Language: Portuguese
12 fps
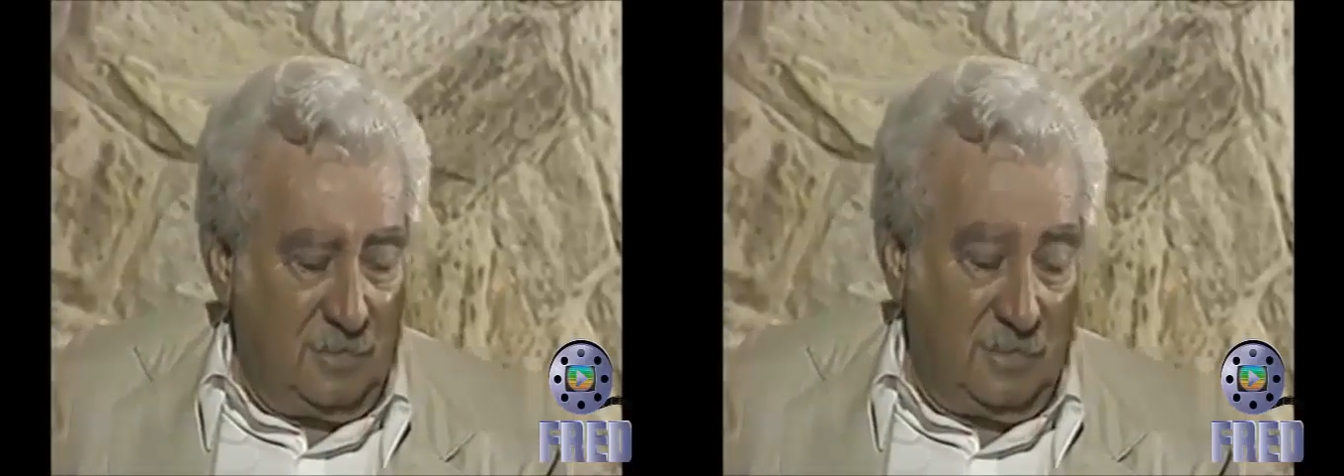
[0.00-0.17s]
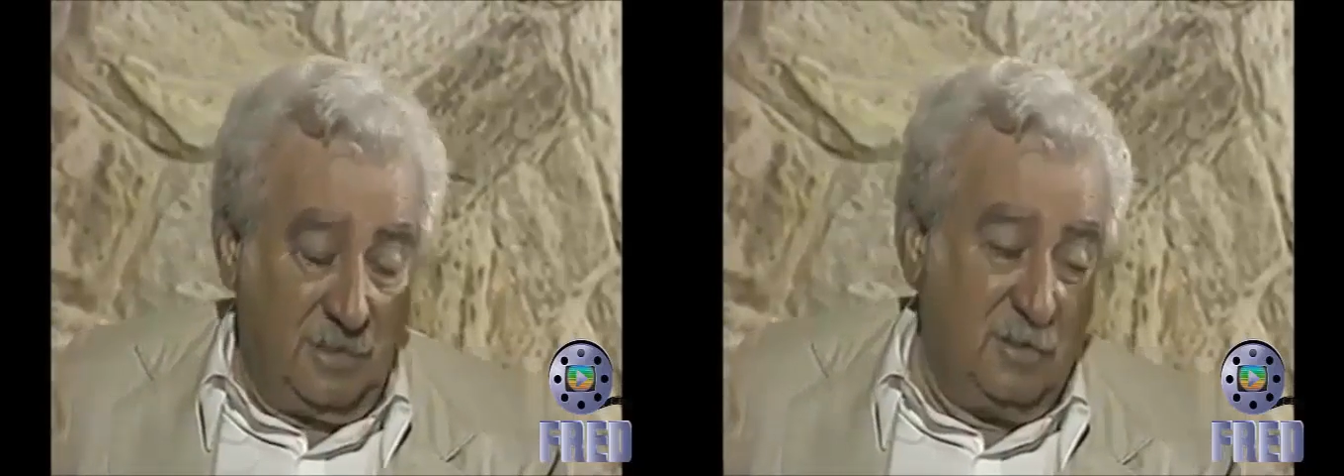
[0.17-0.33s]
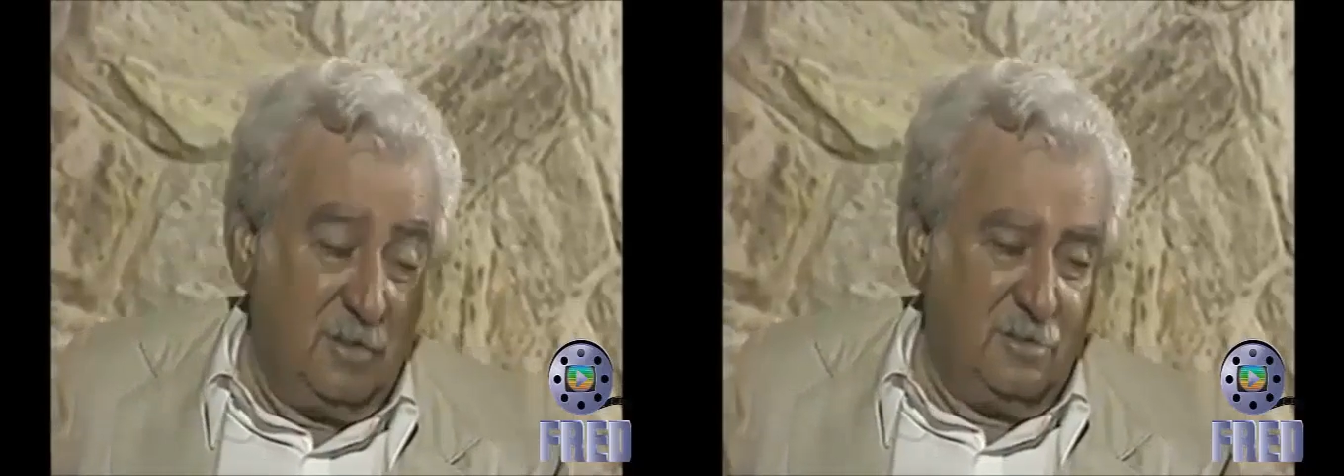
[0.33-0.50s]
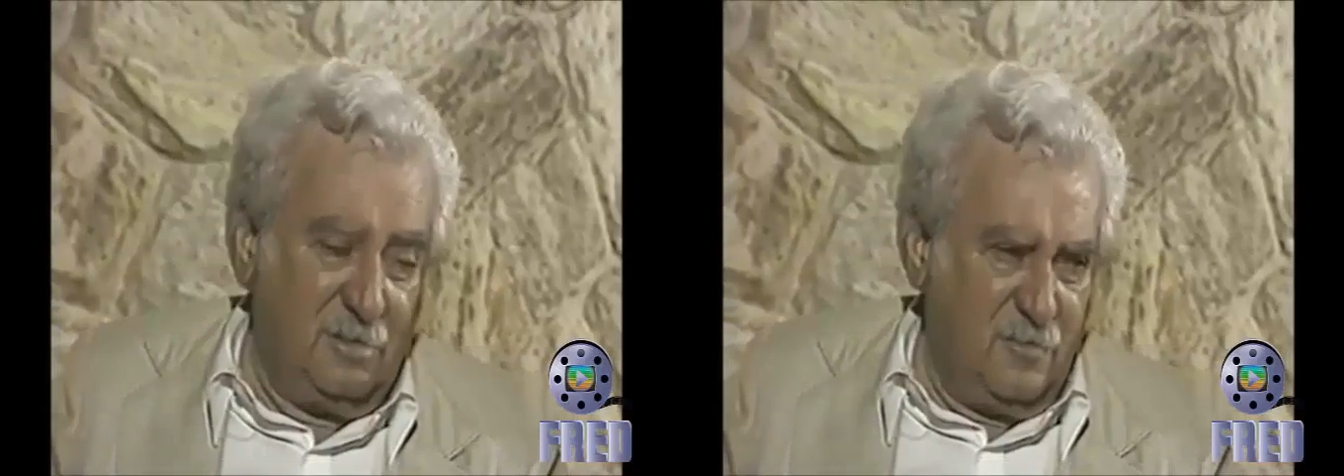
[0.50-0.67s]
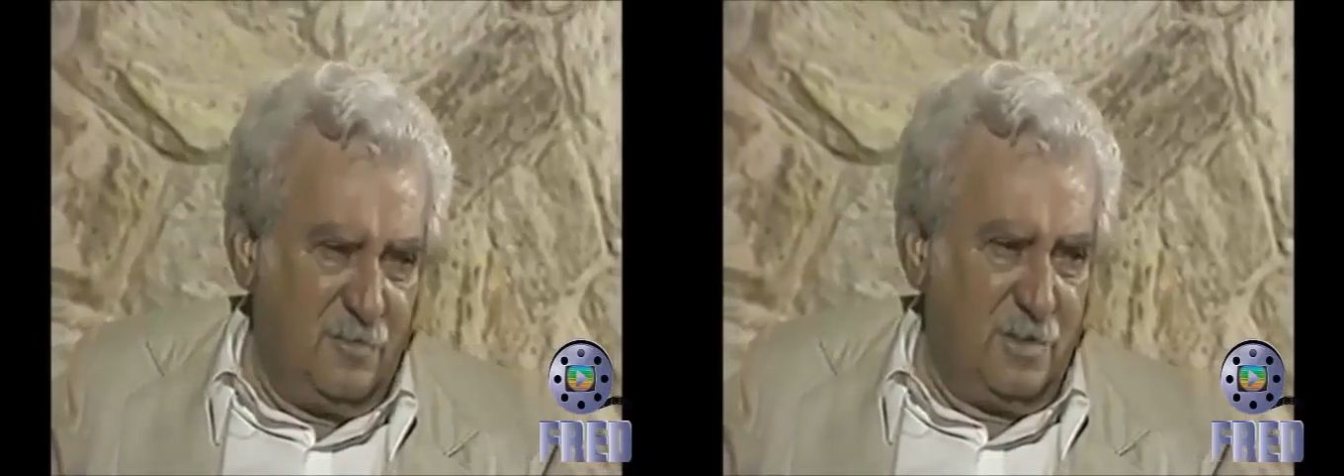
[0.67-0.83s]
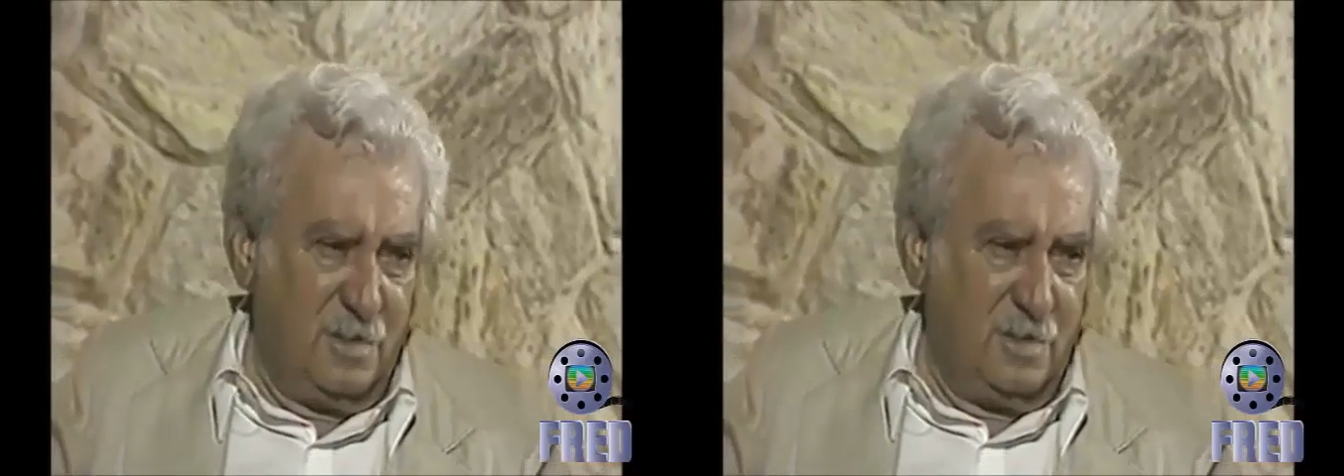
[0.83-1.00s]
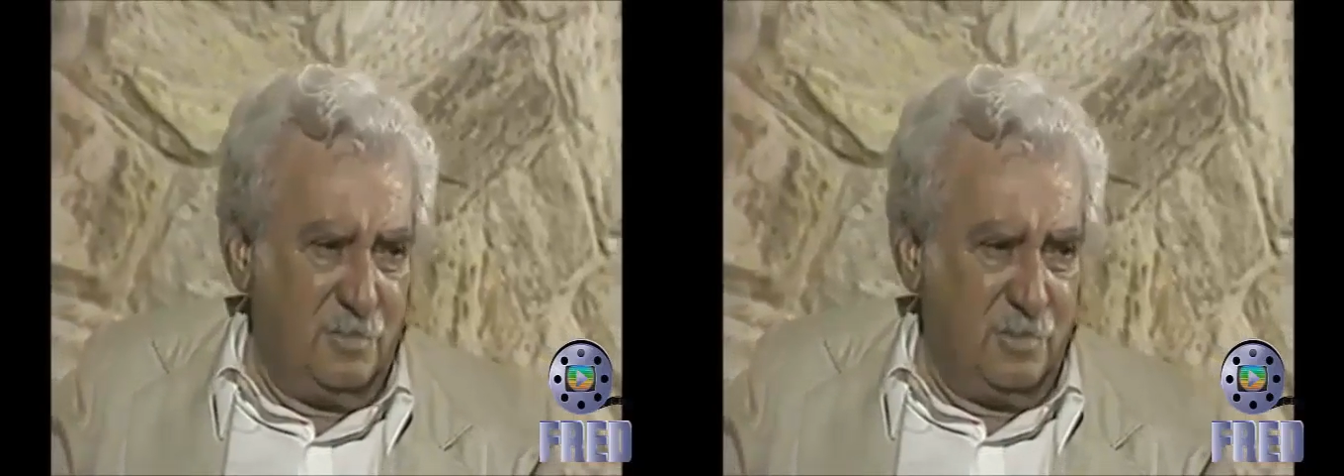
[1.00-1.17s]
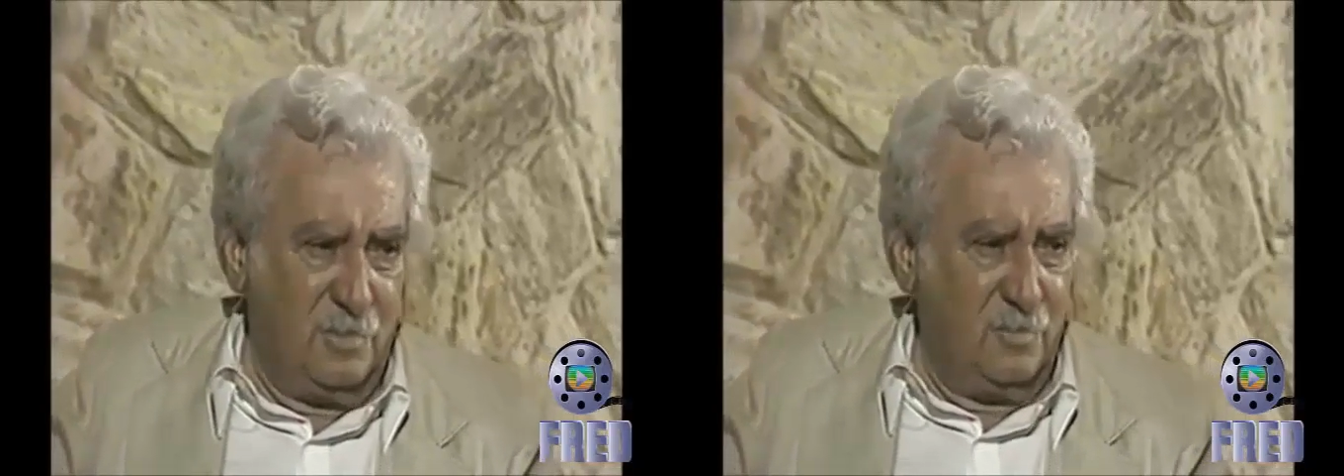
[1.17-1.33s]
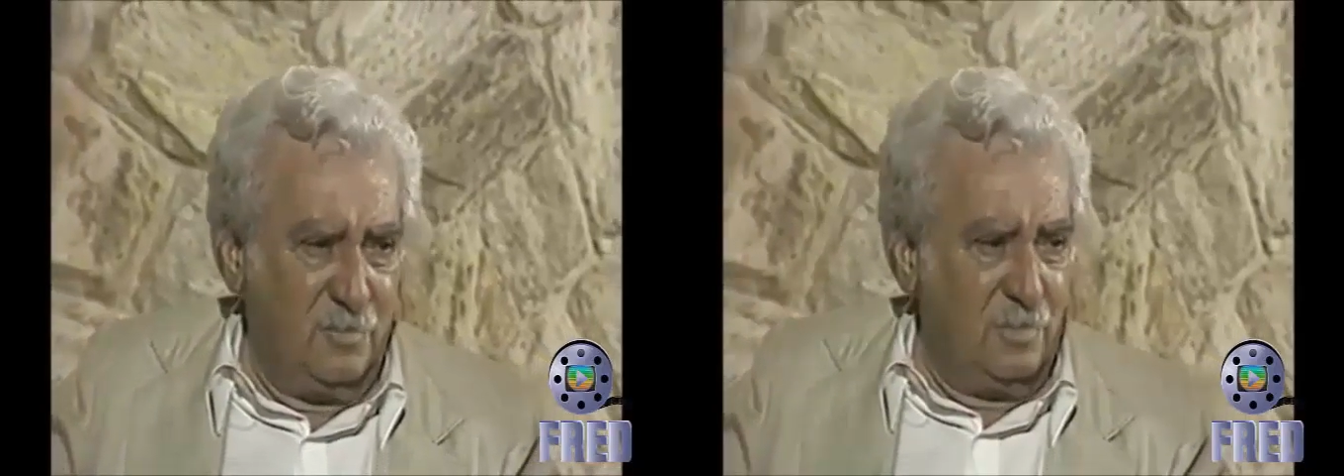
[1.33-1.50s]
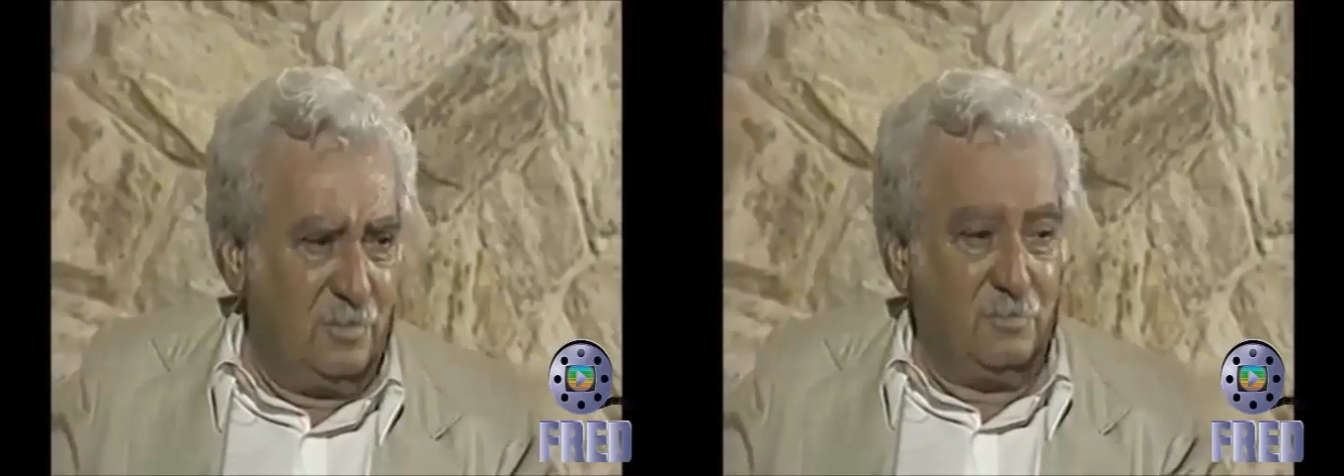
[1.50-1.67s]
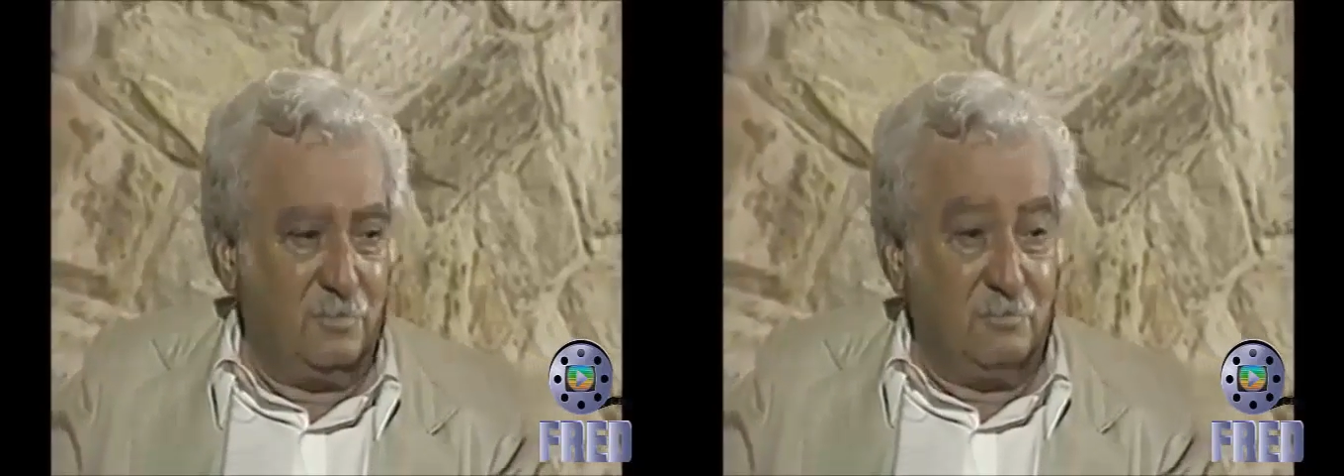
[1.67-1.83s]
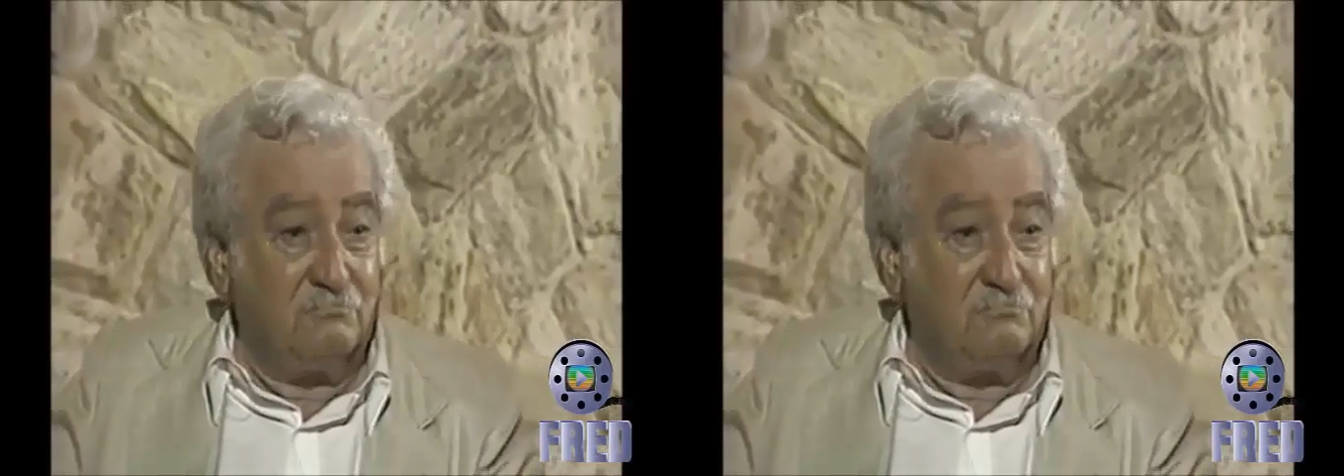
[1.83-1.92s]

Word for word: Querido e velho amigo meu,